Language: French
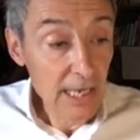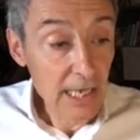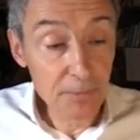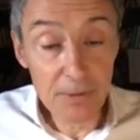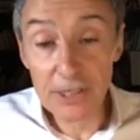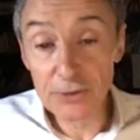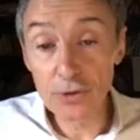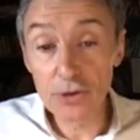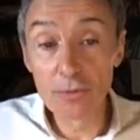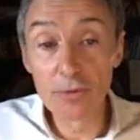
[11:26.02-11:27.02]
Et puis bien
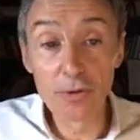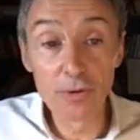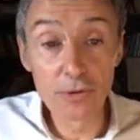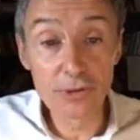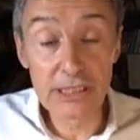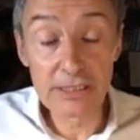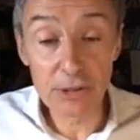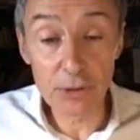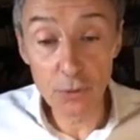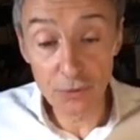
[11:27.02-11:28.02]
sûr, comme c'est cette dans
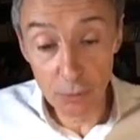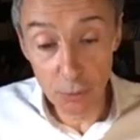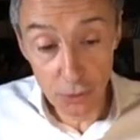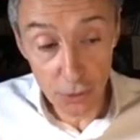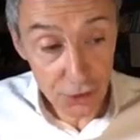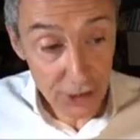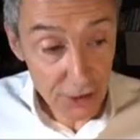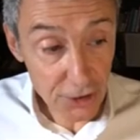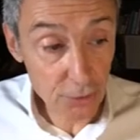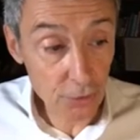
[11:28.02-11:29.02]
l'introduction, on fait beaucoup de
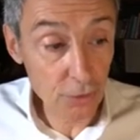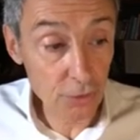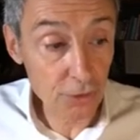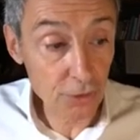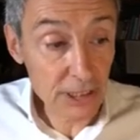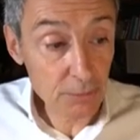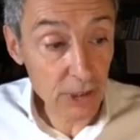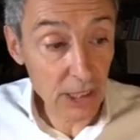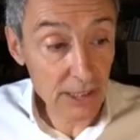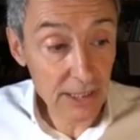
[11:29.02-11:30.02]
recherches, donc ce rythme
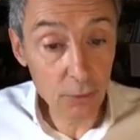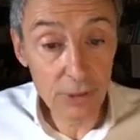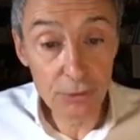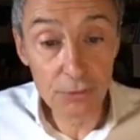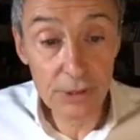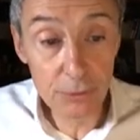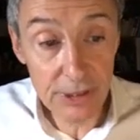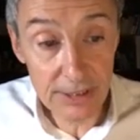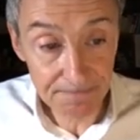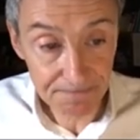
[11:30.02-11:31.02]
cardiaque, on l'étudie
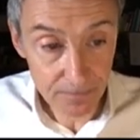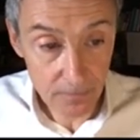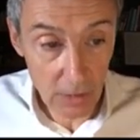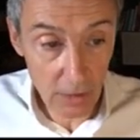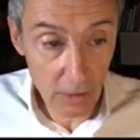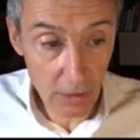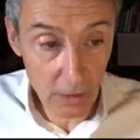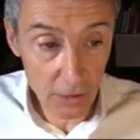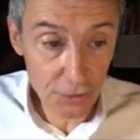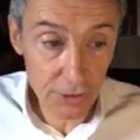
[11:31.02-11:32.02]
aussi
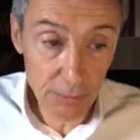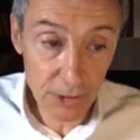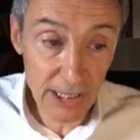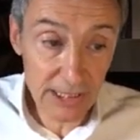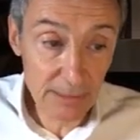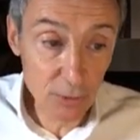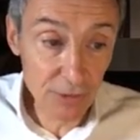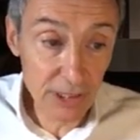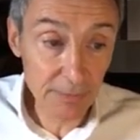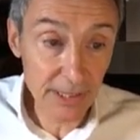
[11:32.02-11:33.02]
dans des modèles animaux. Vous
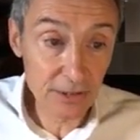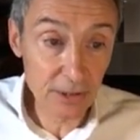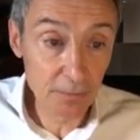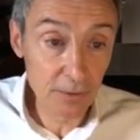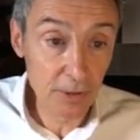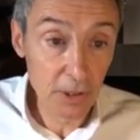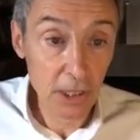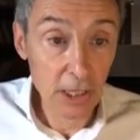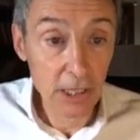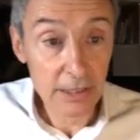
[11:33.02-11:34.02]
voyez par exemple
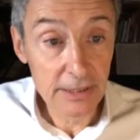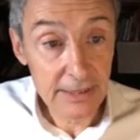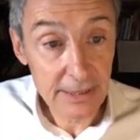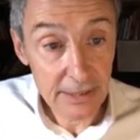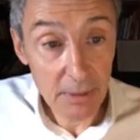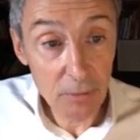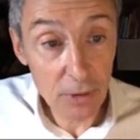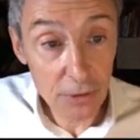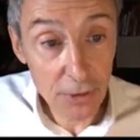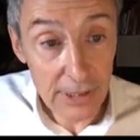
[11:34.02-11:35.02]
Ici, a même
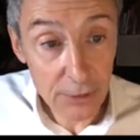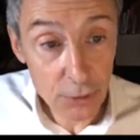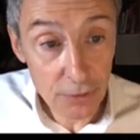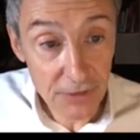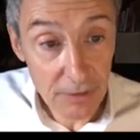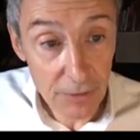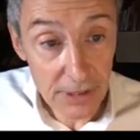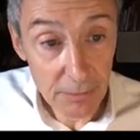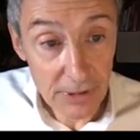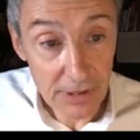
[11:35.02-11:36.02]
le, cœur de la drosophile, vous
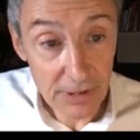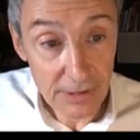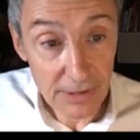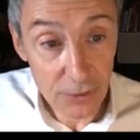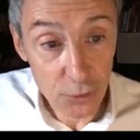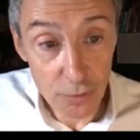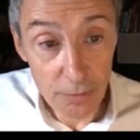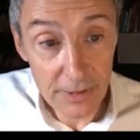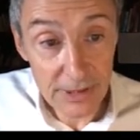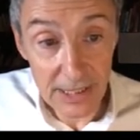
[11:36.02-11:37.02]
voyez, bah, c'est un tube,
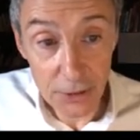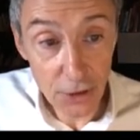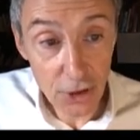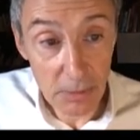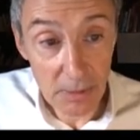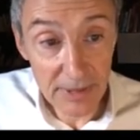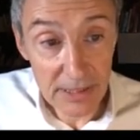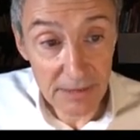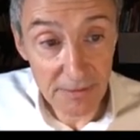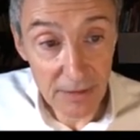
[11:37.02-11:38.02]
mais c'est un cœur quand même
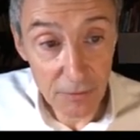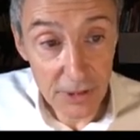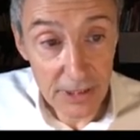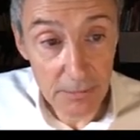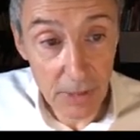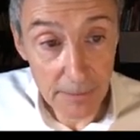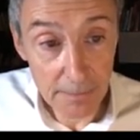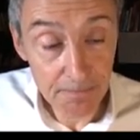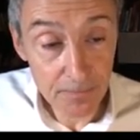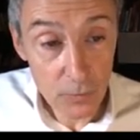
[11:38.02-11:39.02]
avec des valves, qui bat.
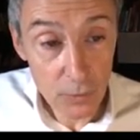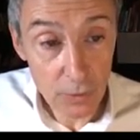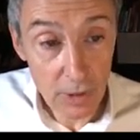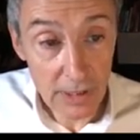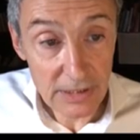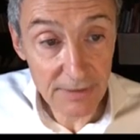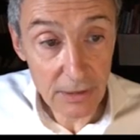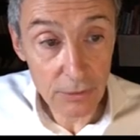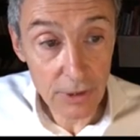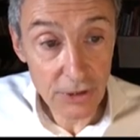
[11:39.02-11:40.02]
Donc là, c'est vrai
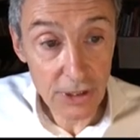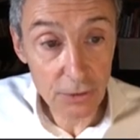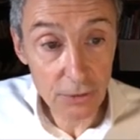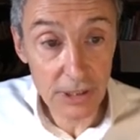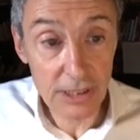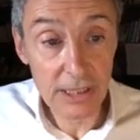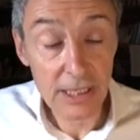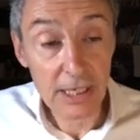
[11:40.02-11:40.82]
qu'on injecte des,